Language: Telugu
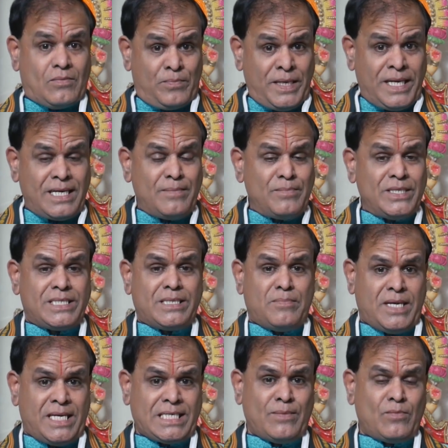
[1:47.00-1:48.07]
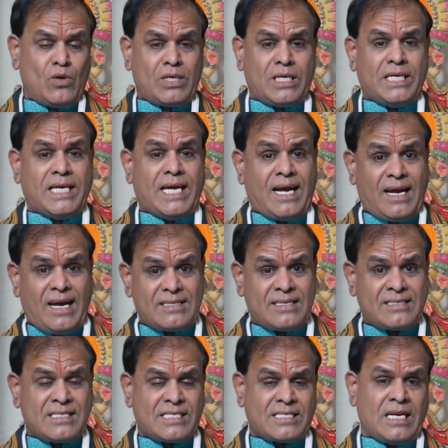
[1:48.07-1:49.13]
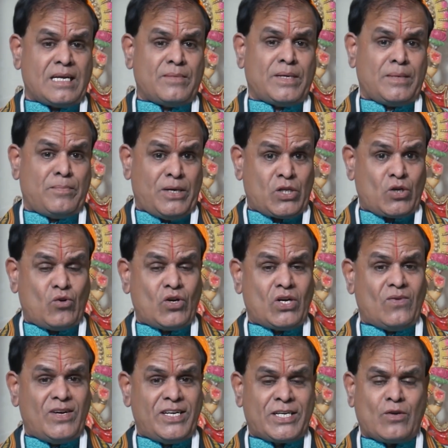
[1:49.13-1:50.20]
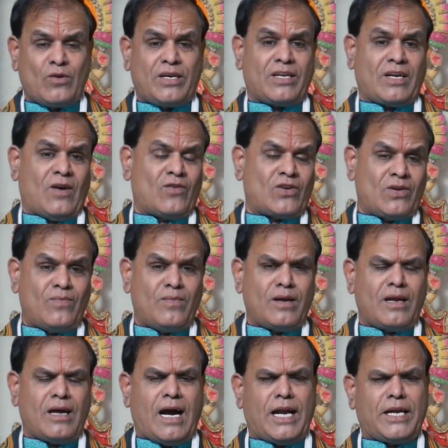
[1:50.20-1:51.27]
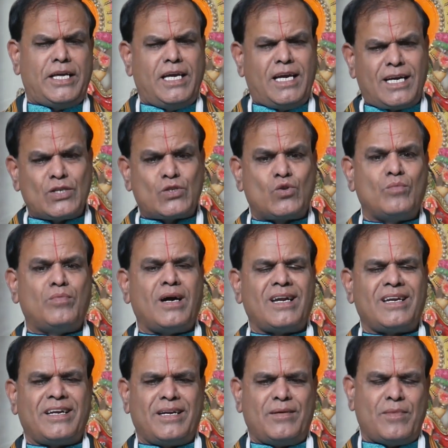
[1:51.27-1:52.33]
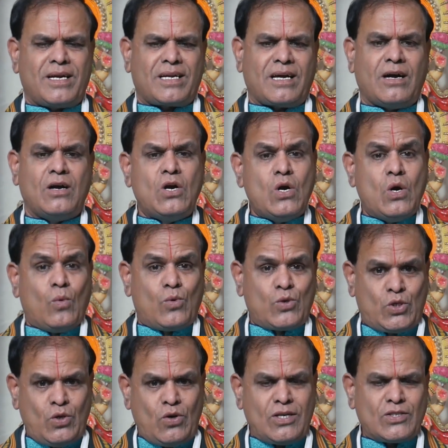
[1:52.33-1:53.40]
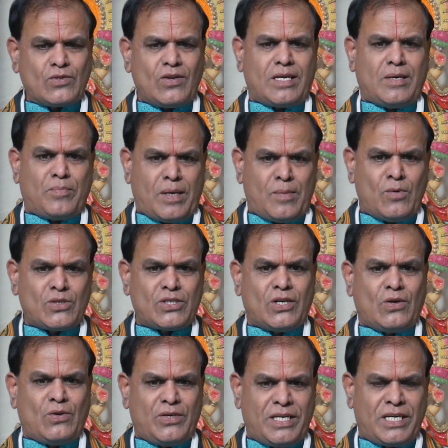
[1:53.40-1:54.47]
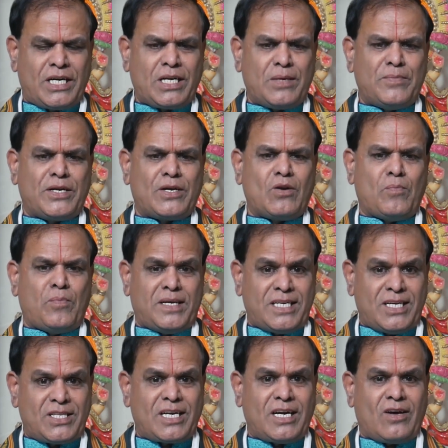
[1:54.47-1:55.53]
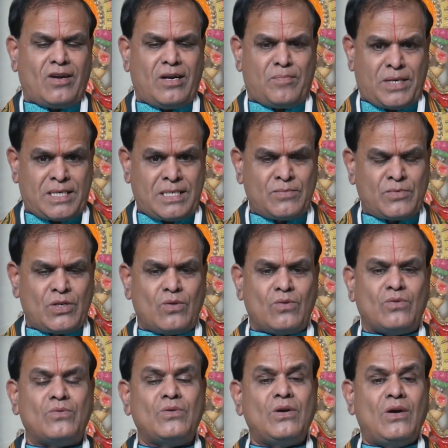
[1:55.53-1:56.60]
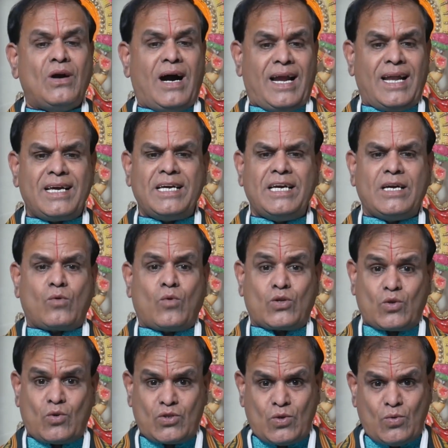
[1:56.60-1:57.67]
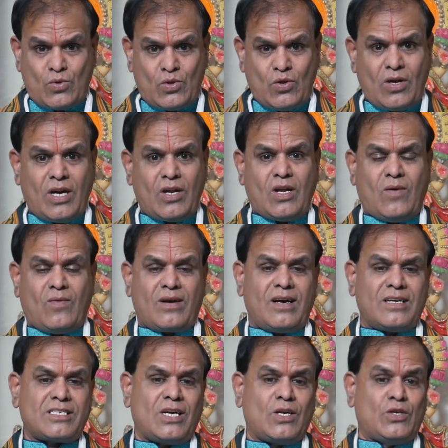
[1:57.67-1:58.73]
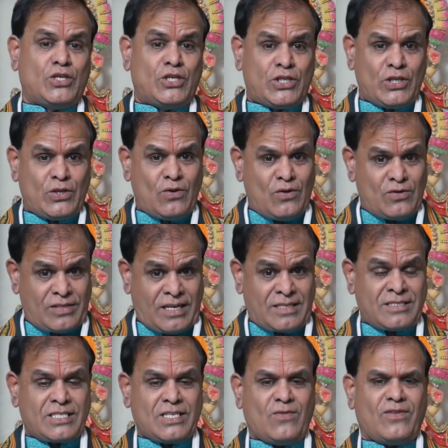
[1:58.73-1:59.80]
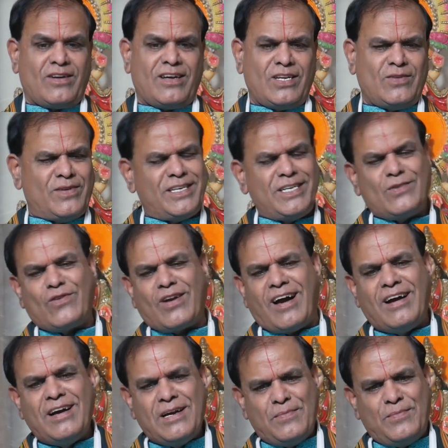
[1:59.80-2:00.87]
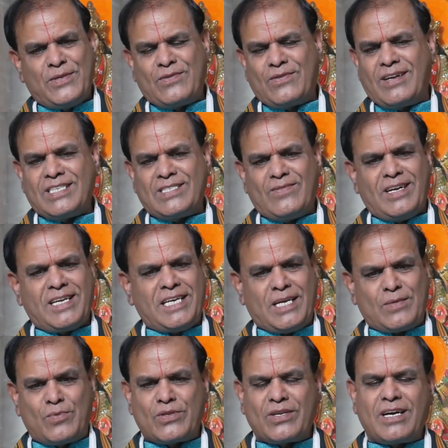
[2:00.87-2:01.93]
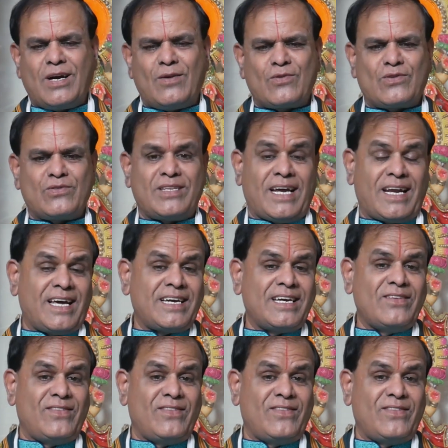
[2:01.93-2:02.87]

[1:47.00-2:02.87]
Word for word: మీనం నుంచి మేషంలోకి ఏకాదశ స్థానం అంటే పదకొండవ ఇంట్లోకి రావటం వల్ల అనేక శుభాలన్నమాట ఉద్యోగస్తులకి ప్రమోషన్లు ఇంక్రిమెంట్లు పై అధికారుల ప్రశంసలు అలాగే కొత్త కొత్త ఉద్యోగాల్లో అవకాశాలు ఇంటర్వ్యూలు సక్సెస్ అవ్వడాలు ఇవన్నీ కూడా మిథున రాశి వాళ్ళకి అద్భుతంగా ఉంటుంది అలాగే